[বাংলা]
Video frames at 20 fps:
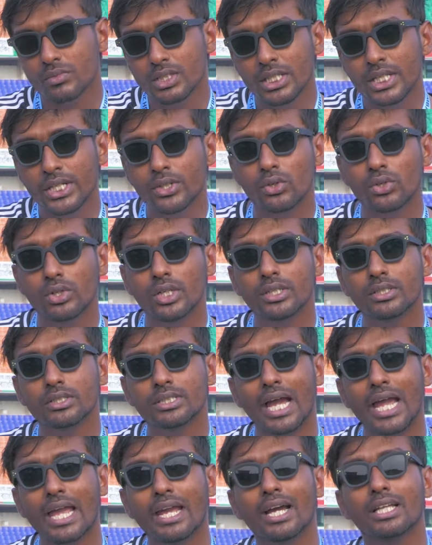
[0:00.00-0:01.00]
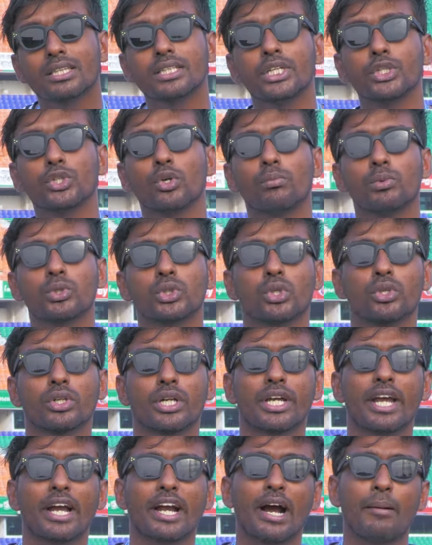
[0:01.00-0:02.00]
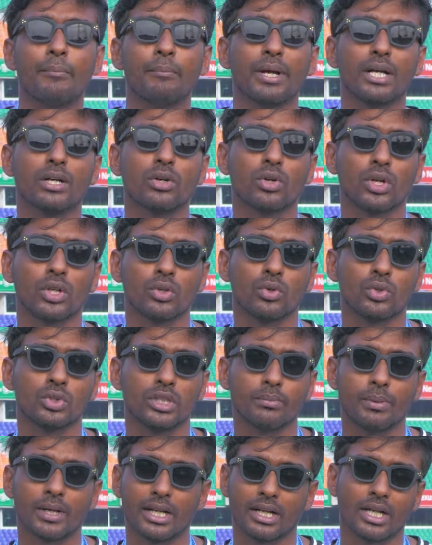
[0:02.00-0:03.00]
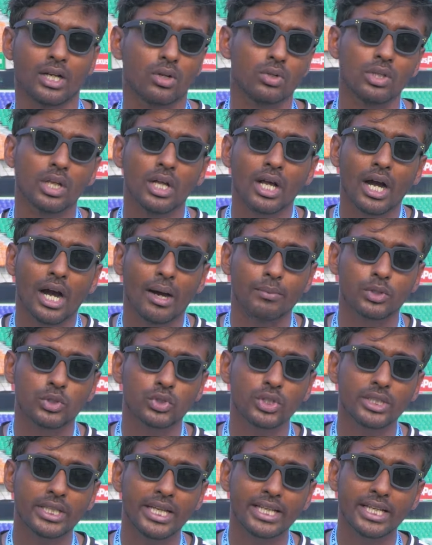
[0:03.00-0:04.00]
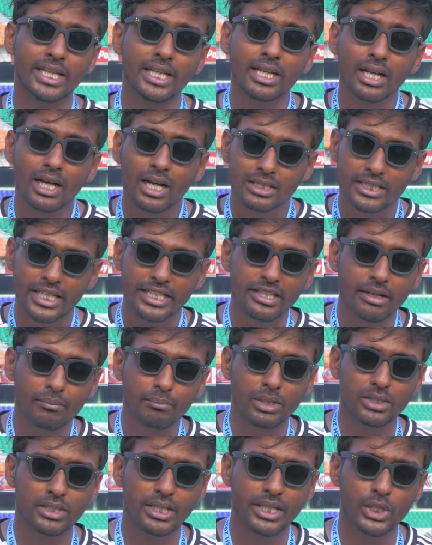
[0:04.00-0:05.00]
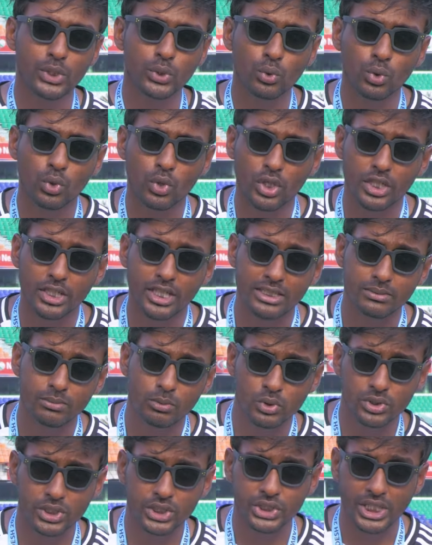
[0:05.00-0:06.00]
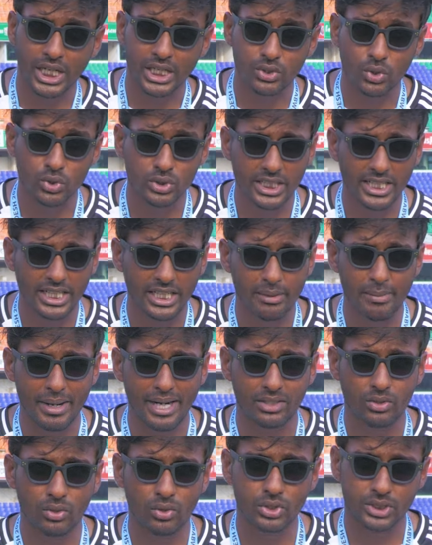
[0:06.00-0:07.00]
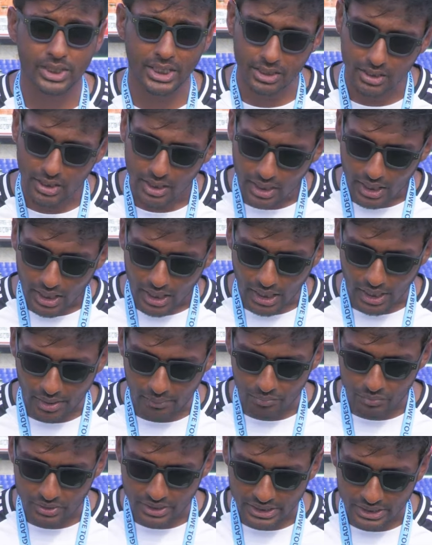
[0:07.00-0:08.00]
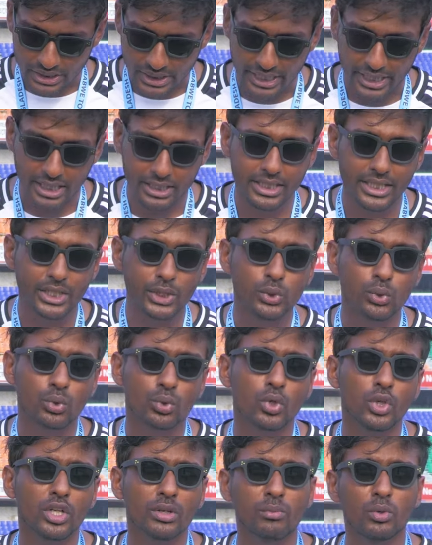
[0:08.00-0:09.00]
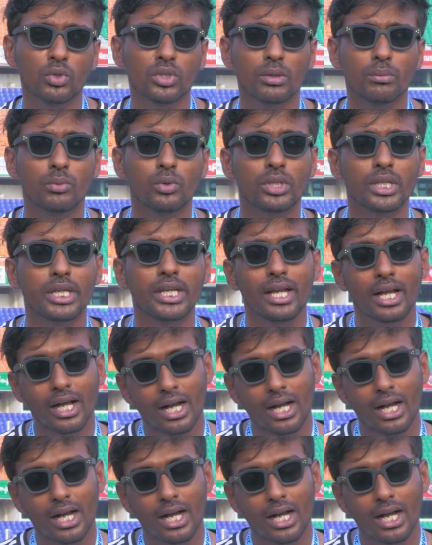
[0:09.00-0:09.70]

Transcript: লিটনের জায়গাতেই সৌম্য সরকারকে ব্যাক করানো হতে পারে কারণ আমরা যদি দেখি তিন নম্বর থেকে শুরু করে নাজমুল হোসেন শান্ত যেখানে ব্যাট করছেন সেখান থেকে শুরু করে মোটামুটি